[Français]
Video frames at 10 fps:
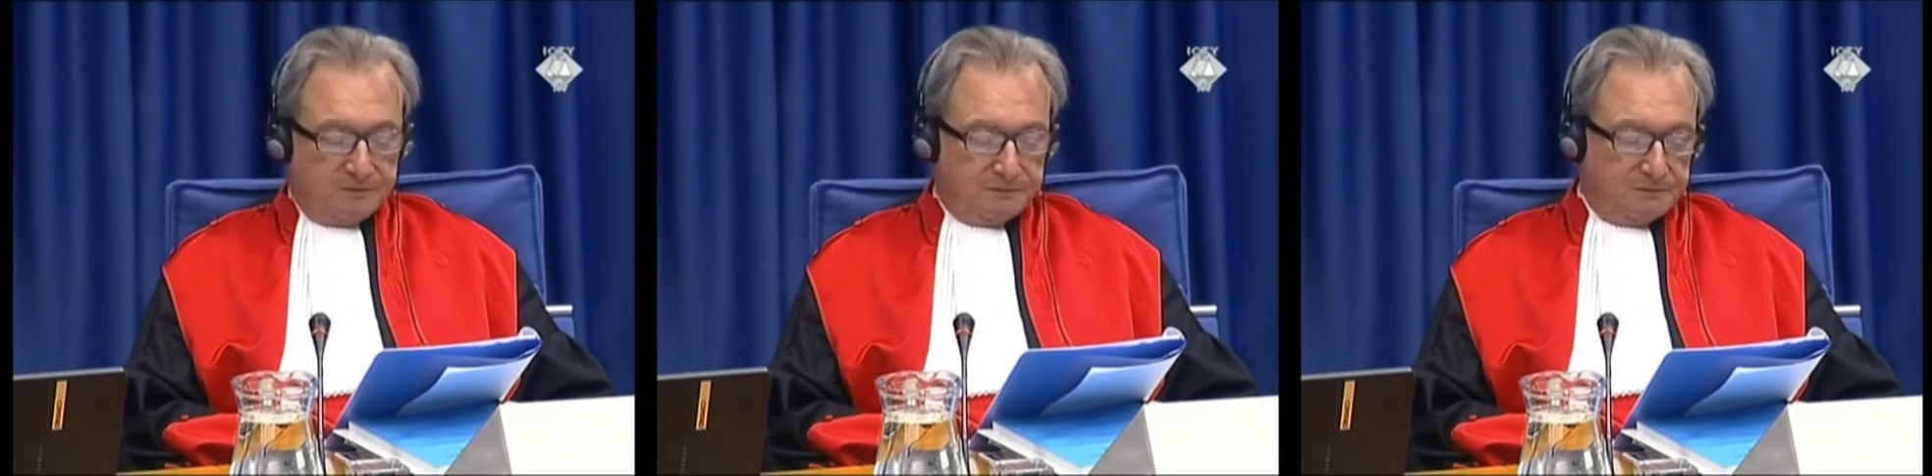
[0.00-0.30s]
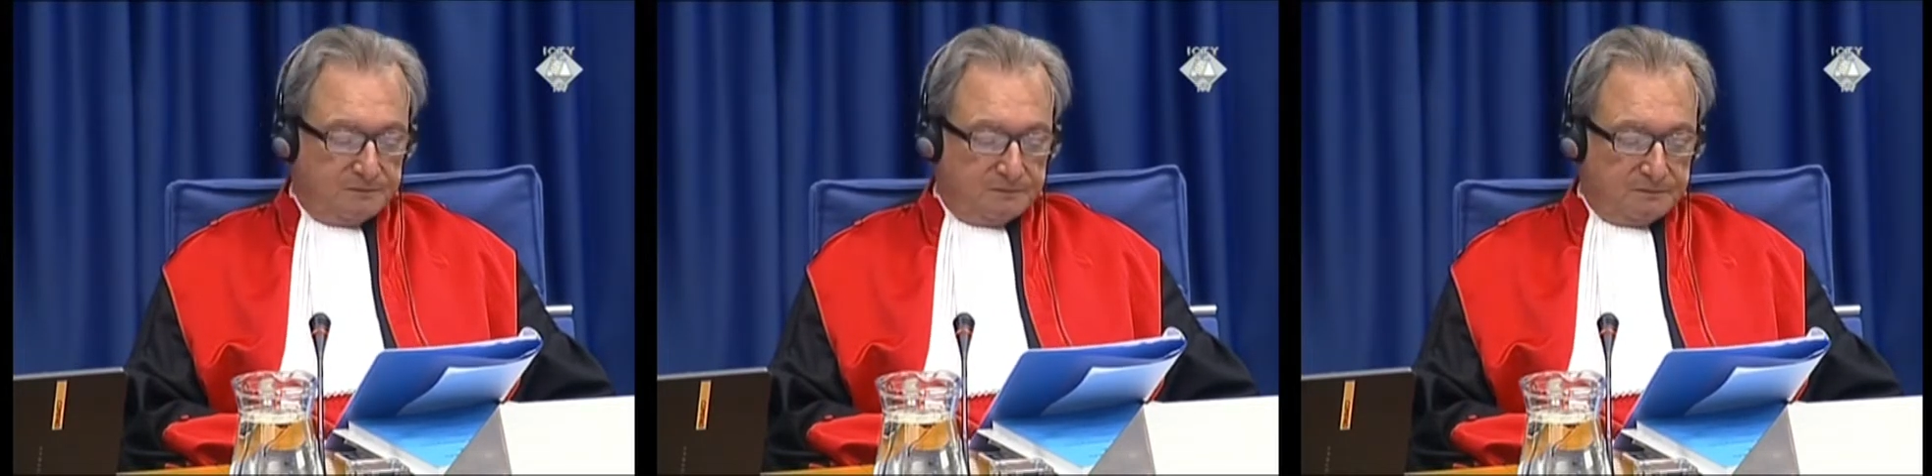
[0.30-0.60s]
de
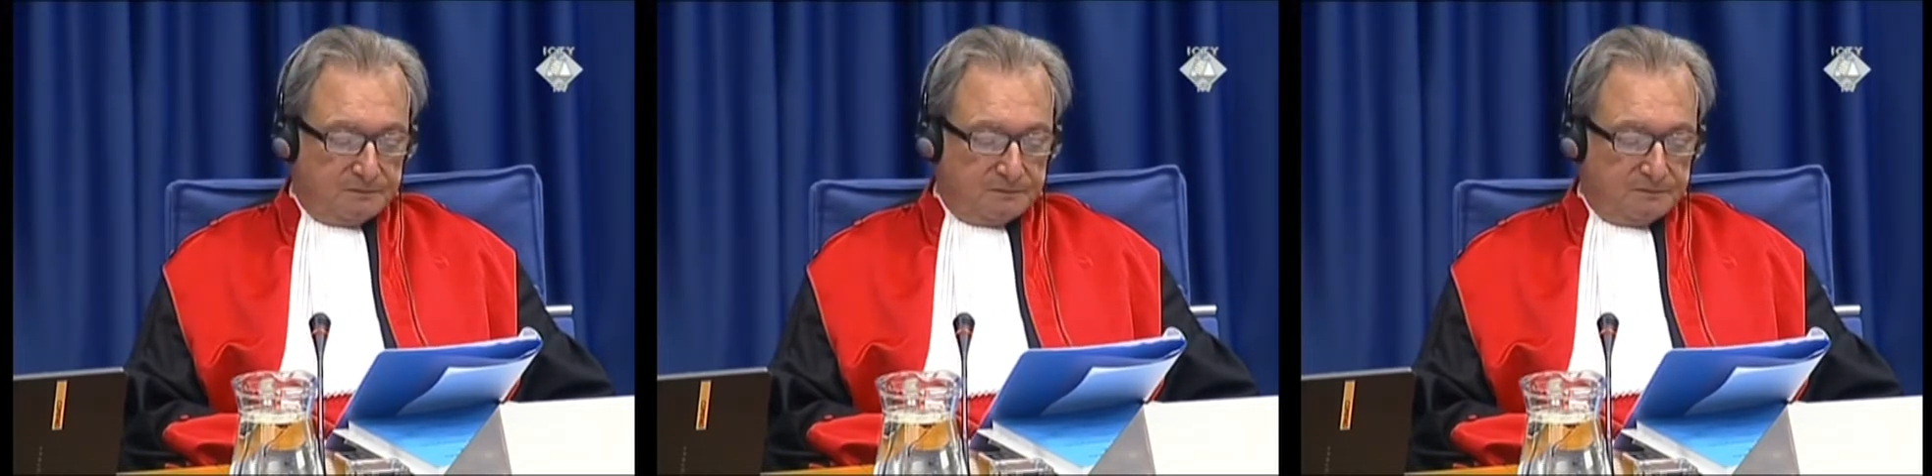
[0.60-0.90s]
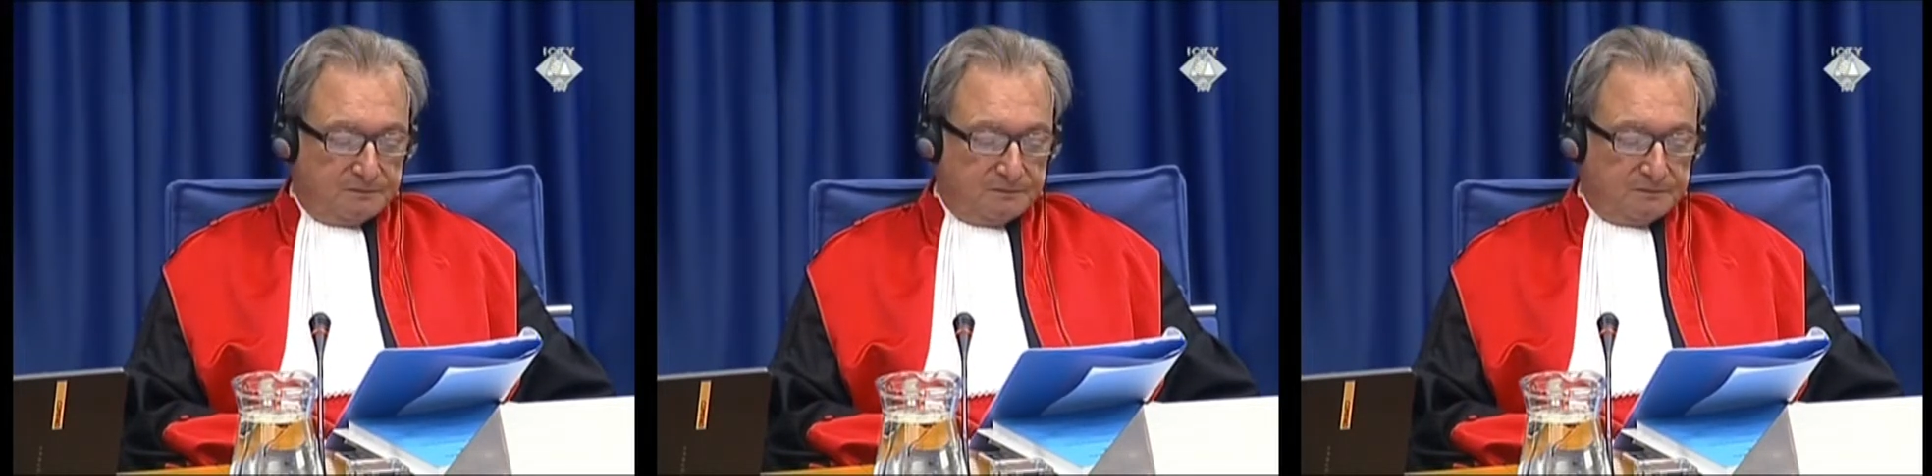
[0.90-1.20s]
procédure et de
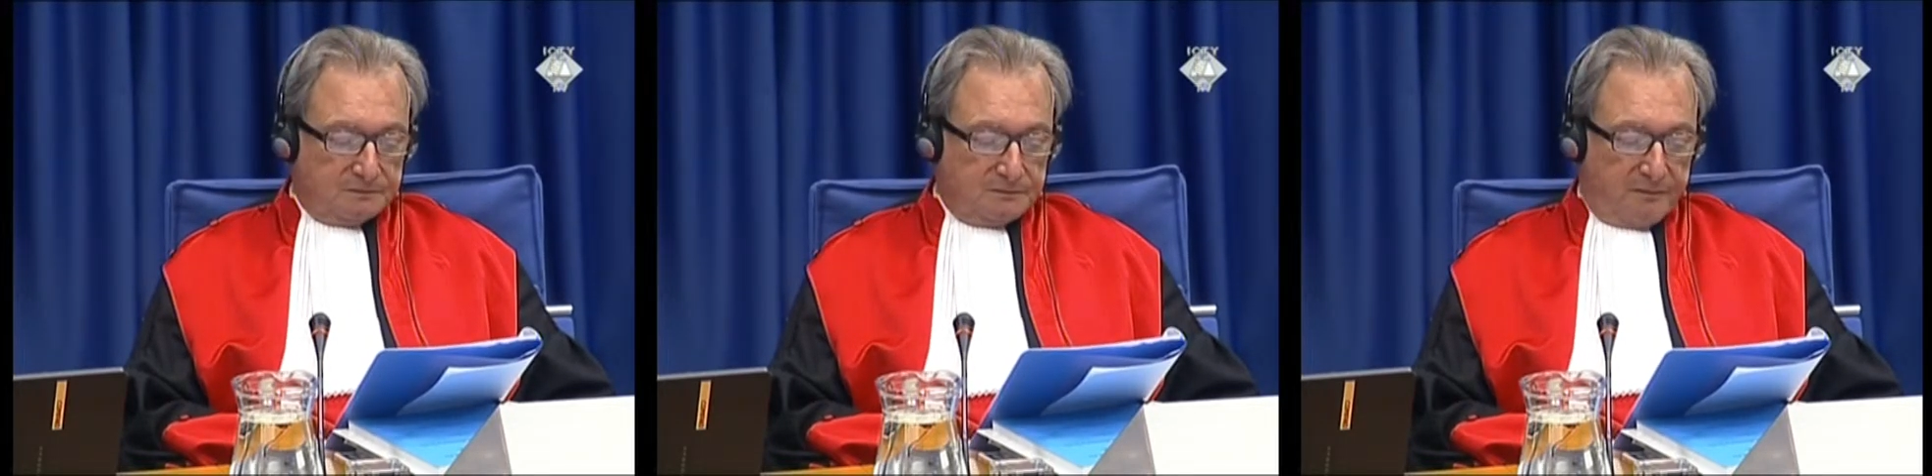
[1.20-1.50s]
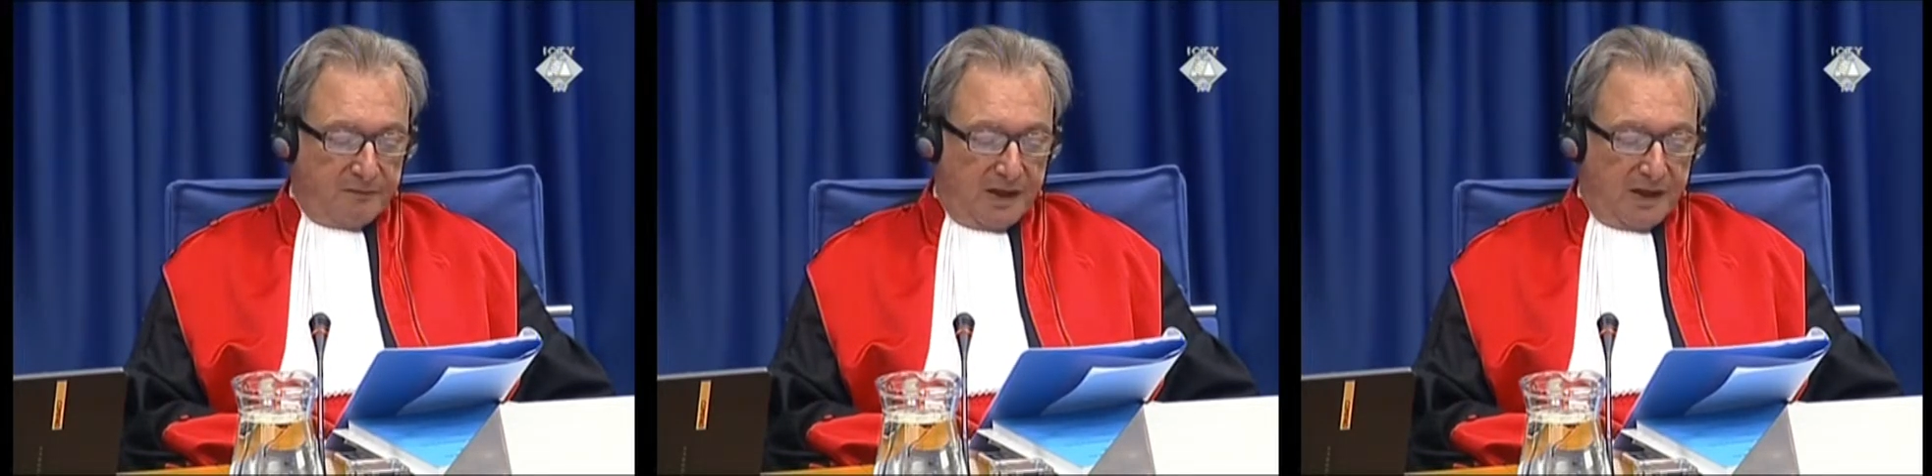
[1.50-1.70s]
preuve.